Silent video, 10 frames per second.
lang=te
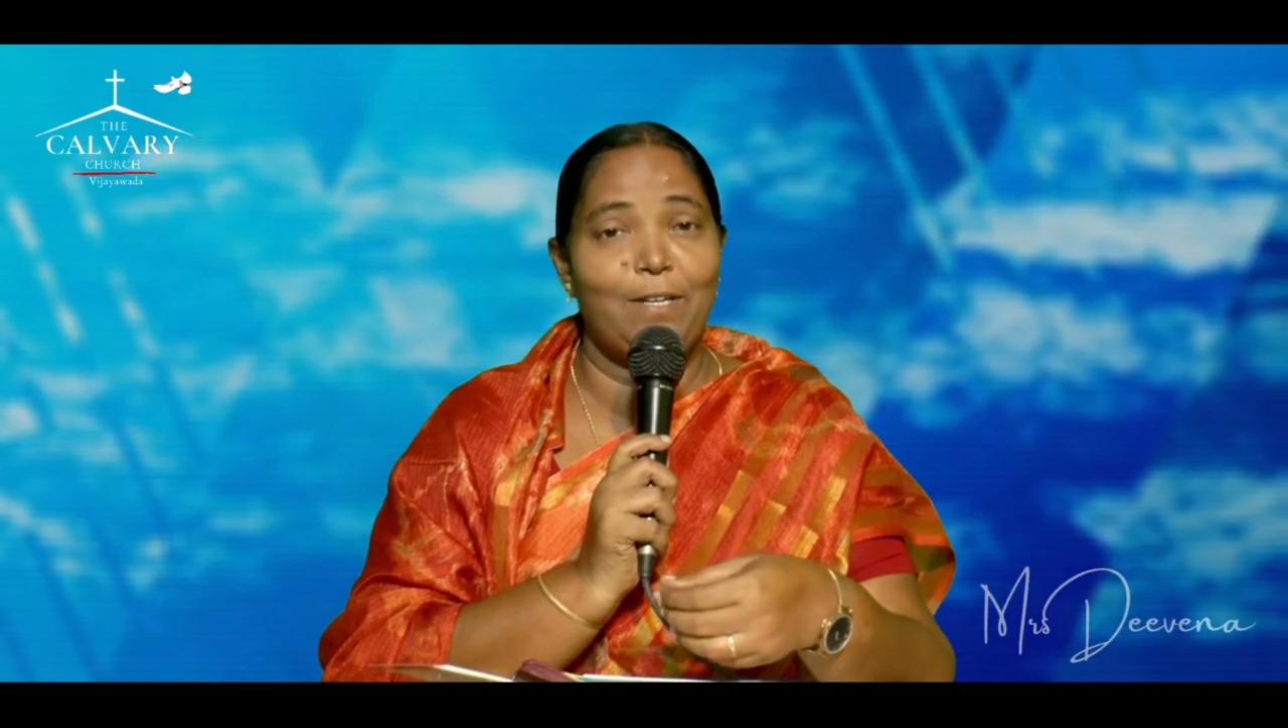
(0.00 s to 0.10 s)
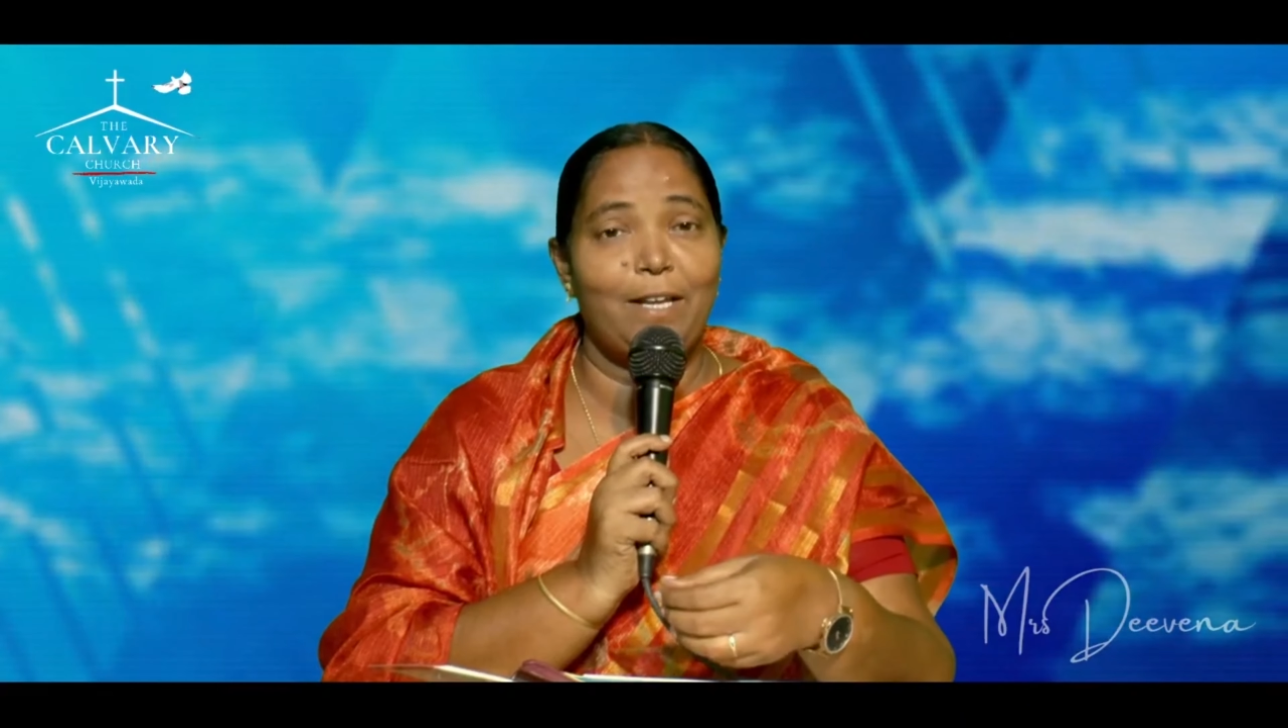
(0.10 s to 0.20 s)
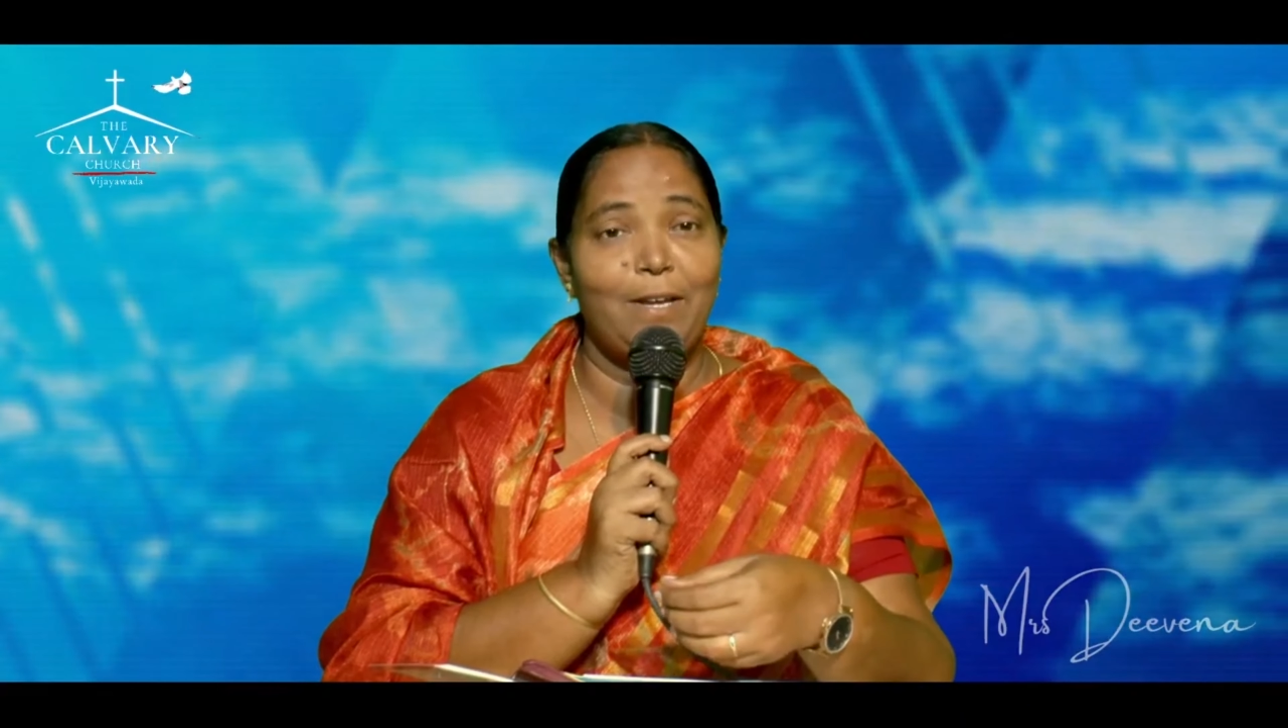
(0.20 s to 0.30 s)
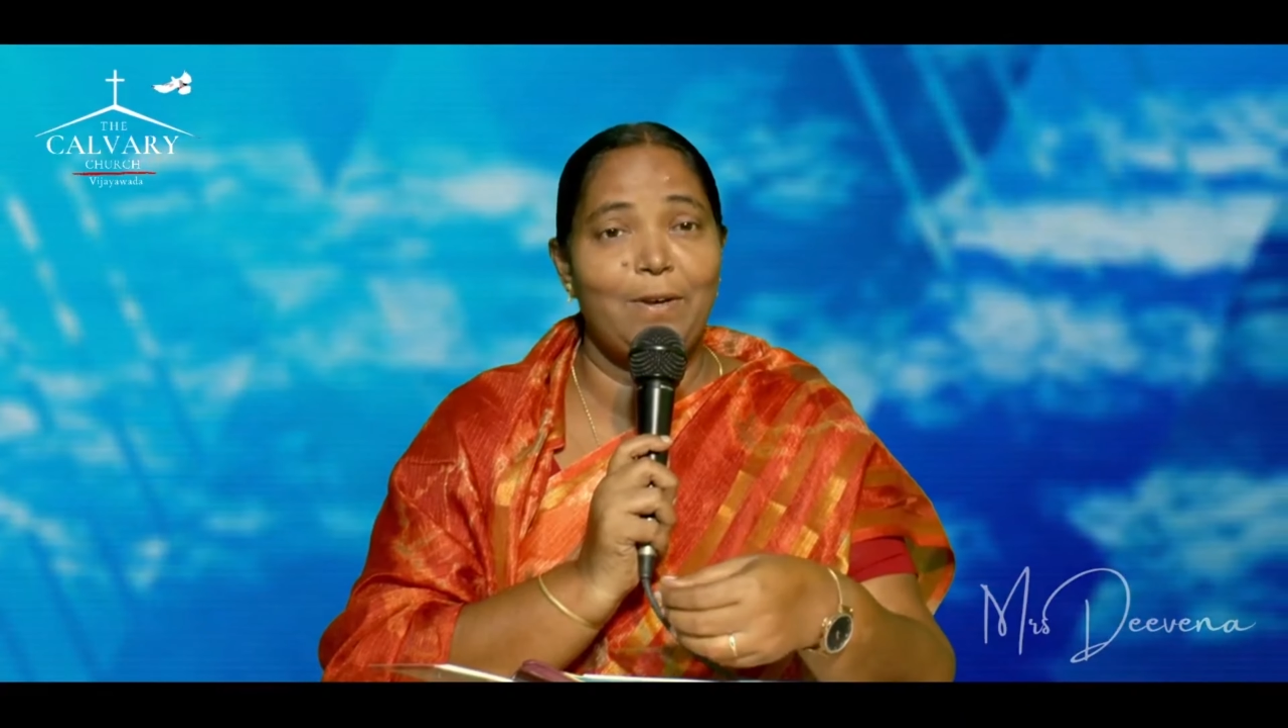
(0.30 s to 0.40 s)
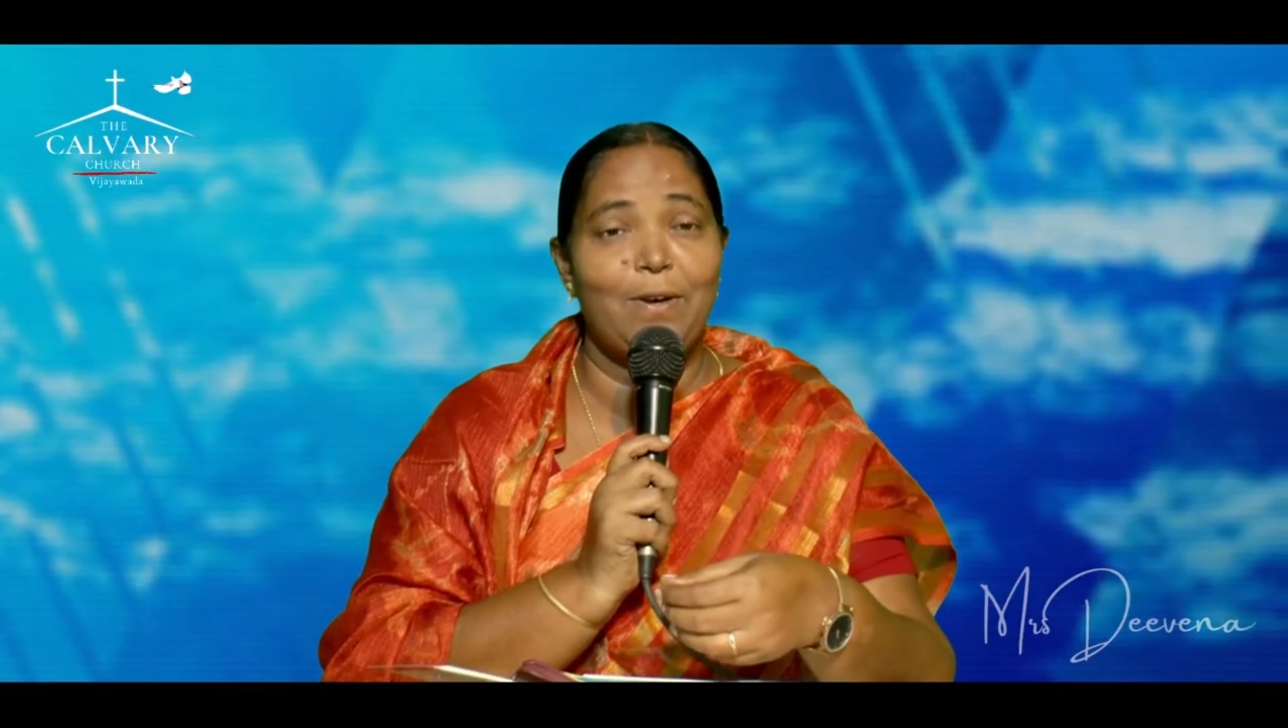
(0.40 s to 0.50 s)

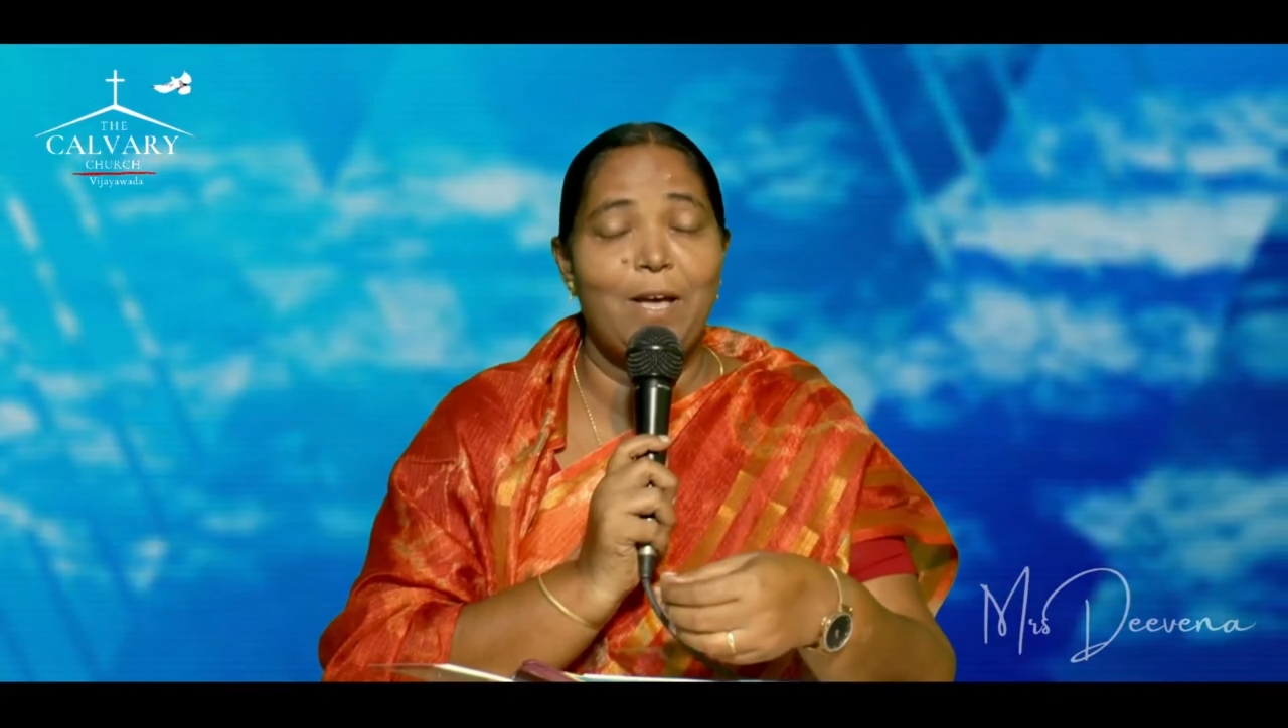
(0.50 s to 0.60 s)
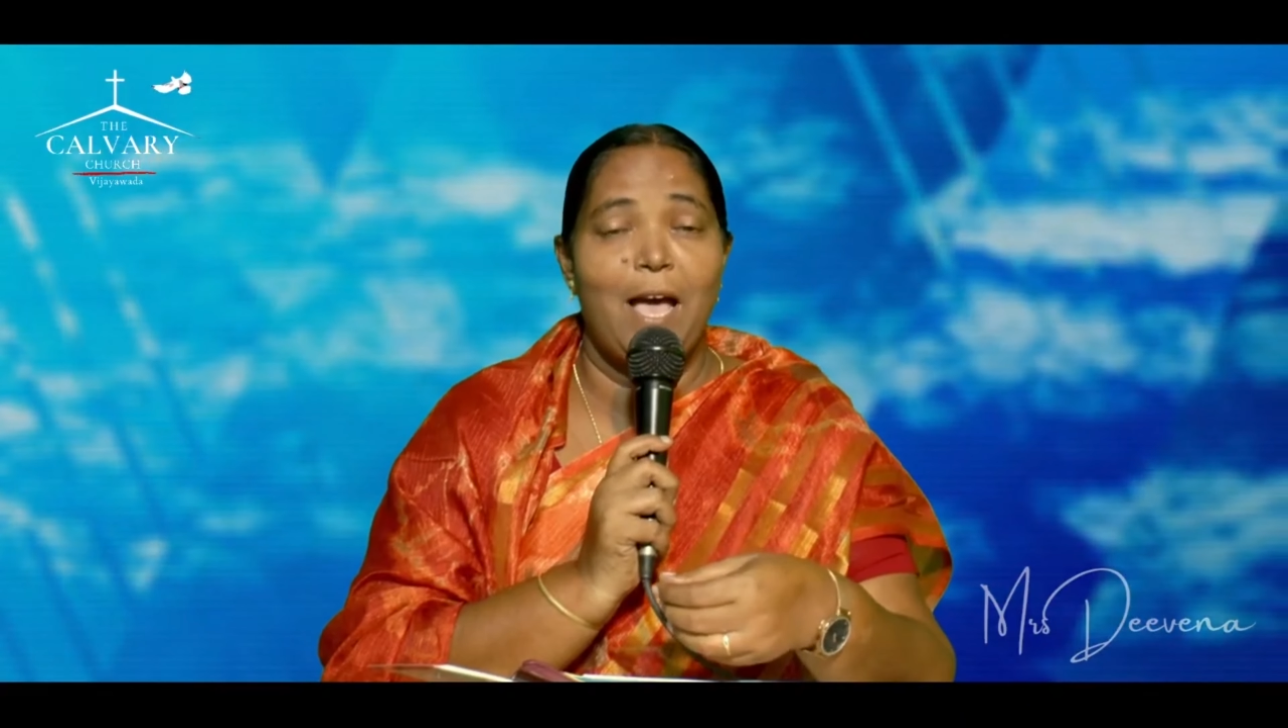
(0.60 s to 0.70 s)
ఉంటాయో